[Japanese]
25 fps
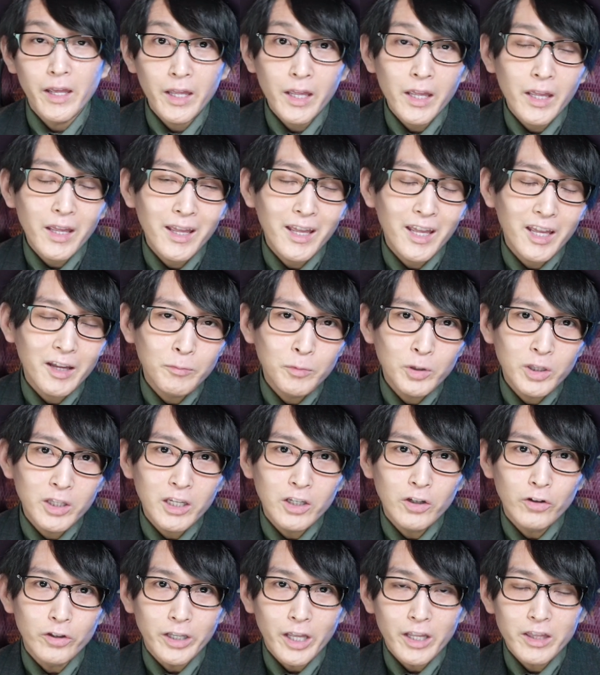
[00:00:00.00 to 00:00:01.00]

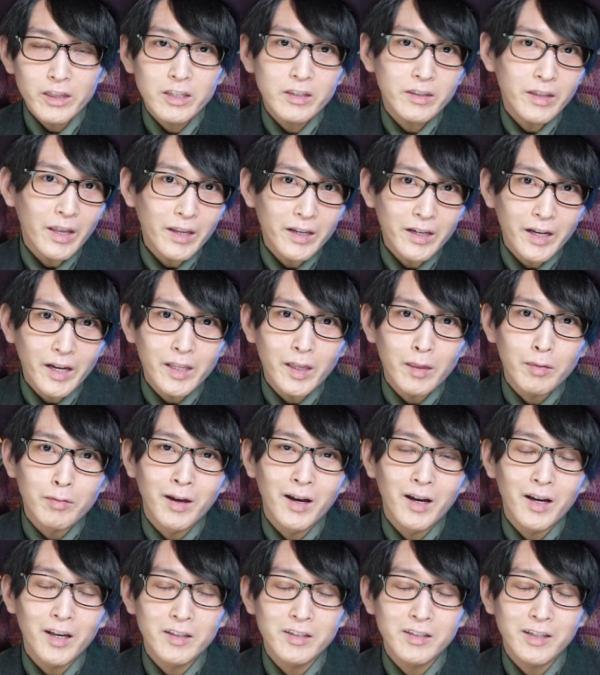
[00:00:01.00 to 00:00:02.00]
AAMT の年次大会に
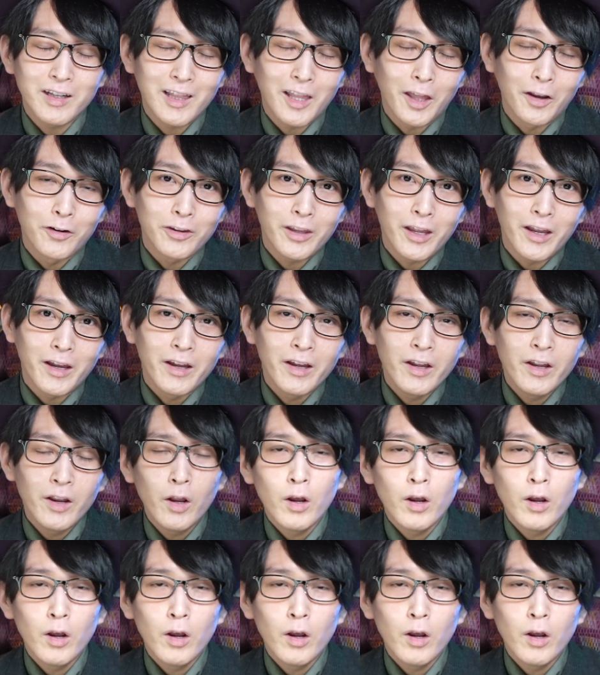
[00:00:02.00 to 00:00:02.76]
参加してきたので、